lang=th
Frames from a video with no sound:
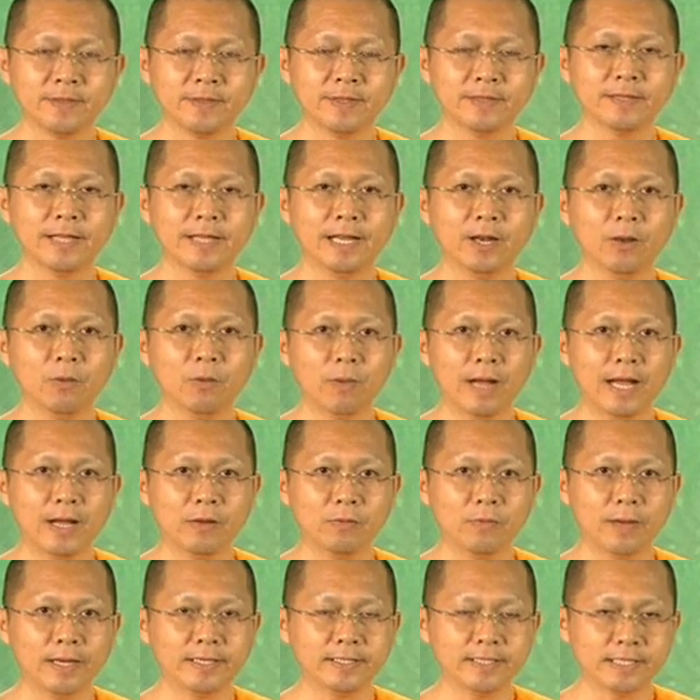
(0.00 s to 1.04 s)
ในระหว่าง
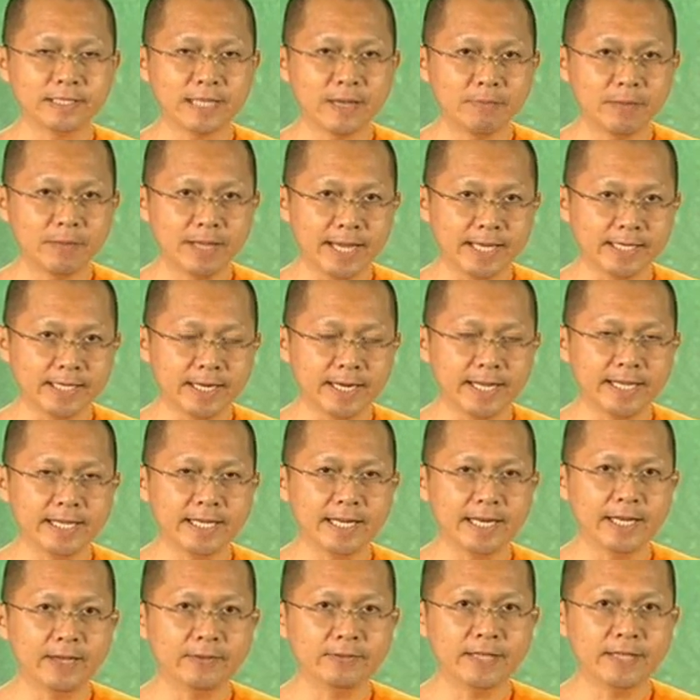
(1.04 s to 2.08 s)
วันจะทำงานอะไรก็
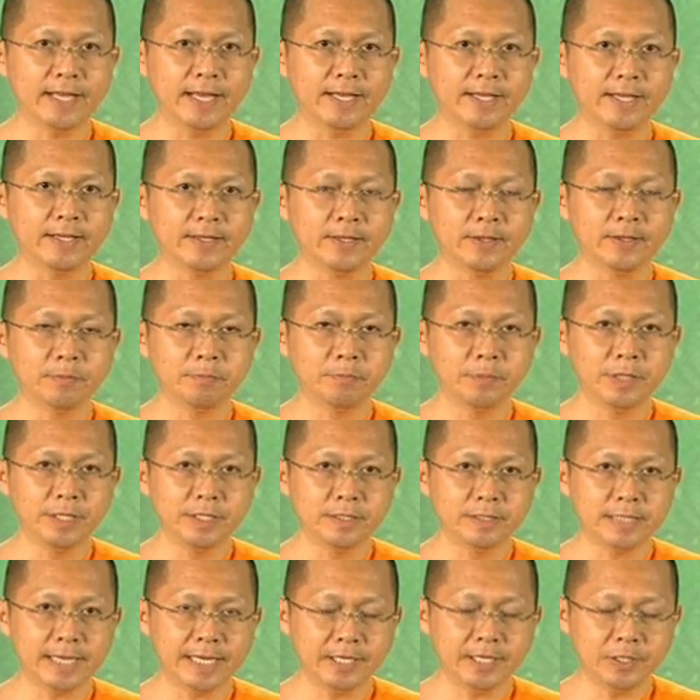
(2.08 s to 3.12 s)
แล้ว แต่มี
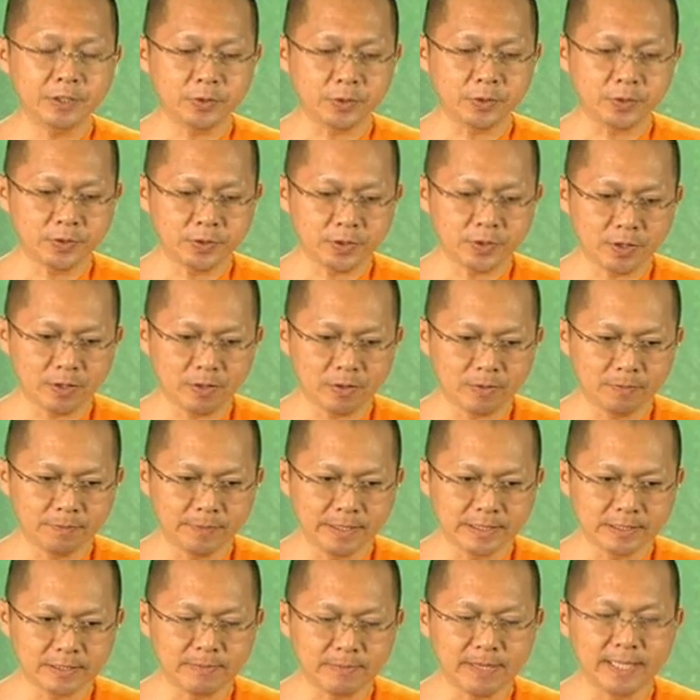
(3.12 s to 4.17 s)
ใจจดจ่อเป็
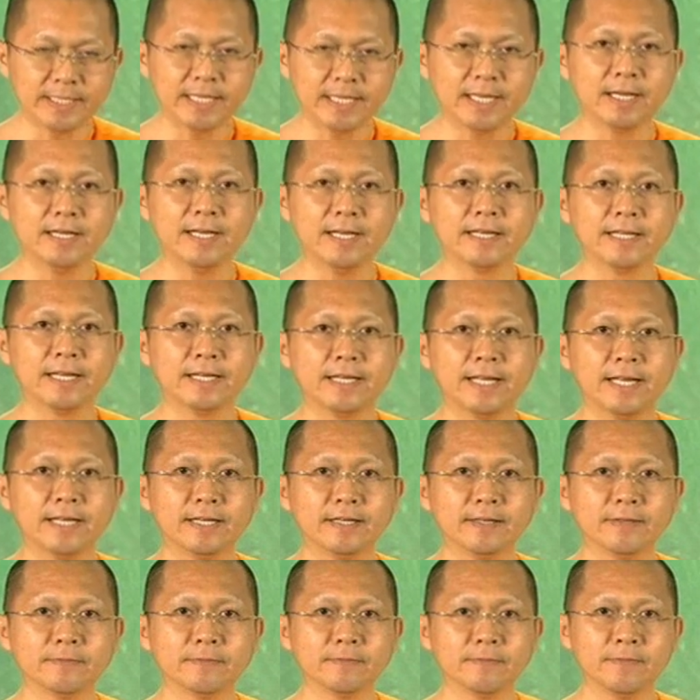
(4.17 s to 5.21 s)
นสมาธิกับเรื่องนั้
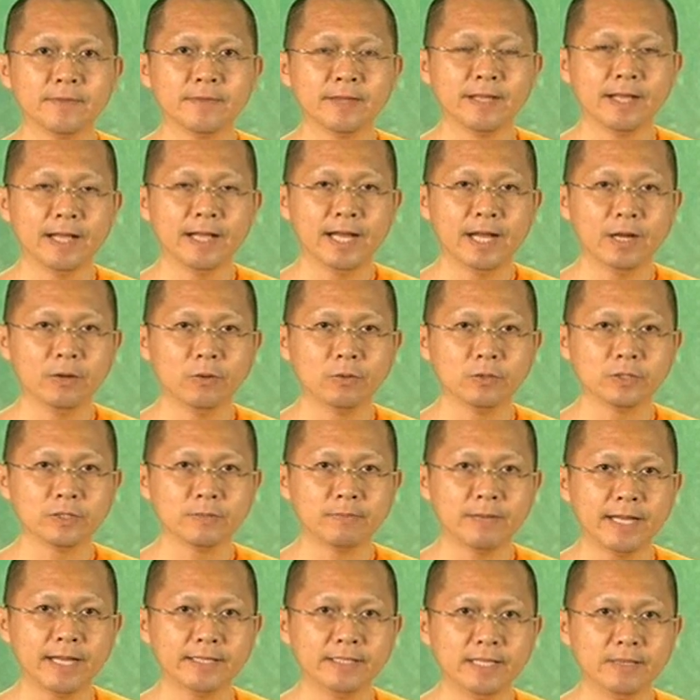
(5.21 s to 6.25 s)
นๆเอาส
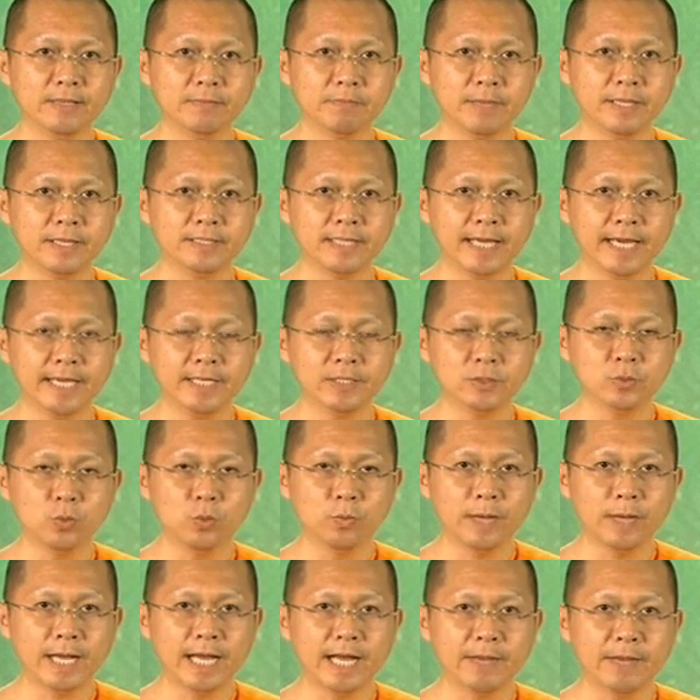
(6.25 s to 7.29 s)
มาธิ มาใช้สู่
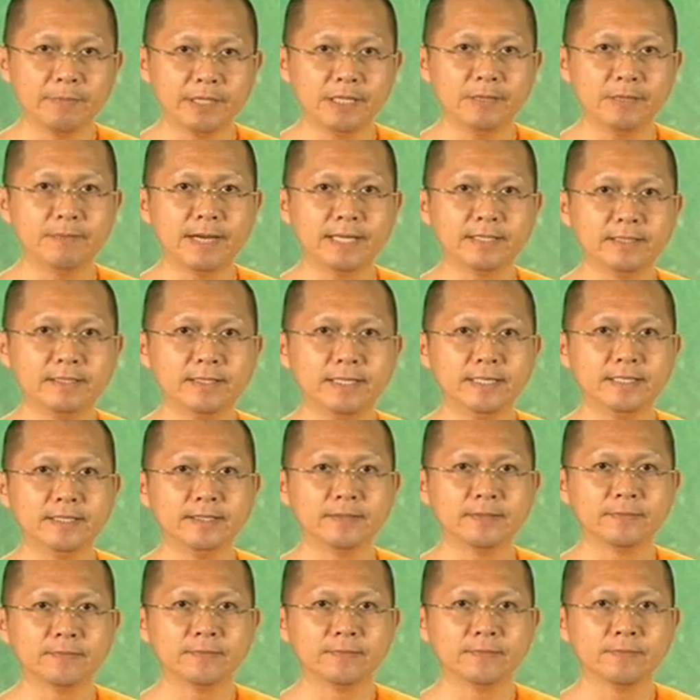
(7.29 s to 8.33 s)
ภาคปฏิบัติจริง
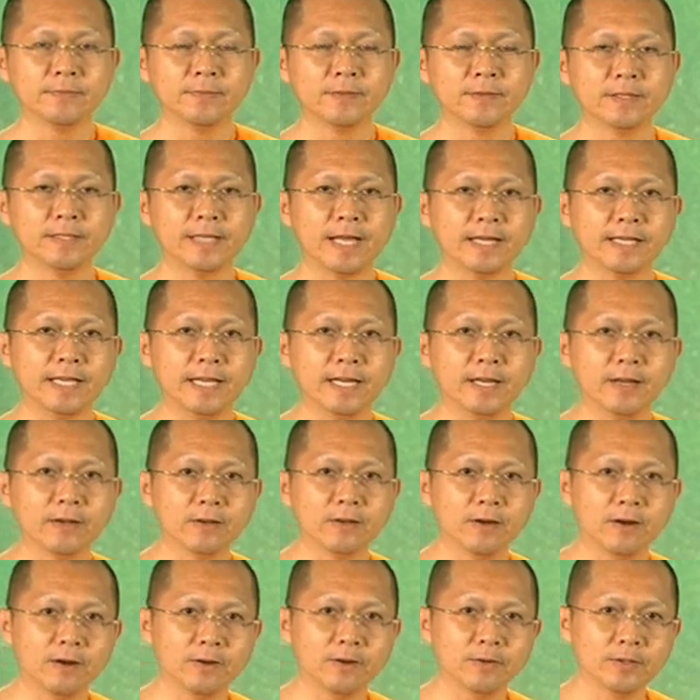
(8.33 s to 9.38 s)
อย่างนี้แล้ว
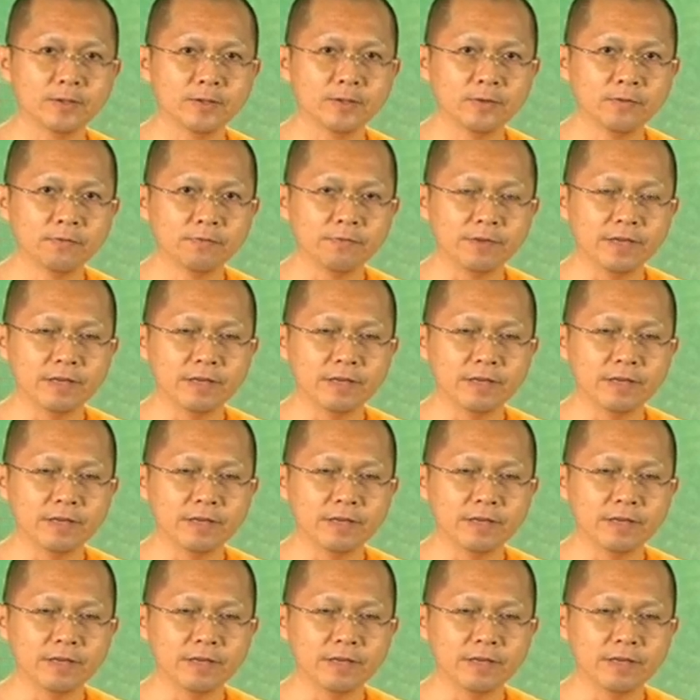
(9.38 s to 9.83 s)
ก็ฝี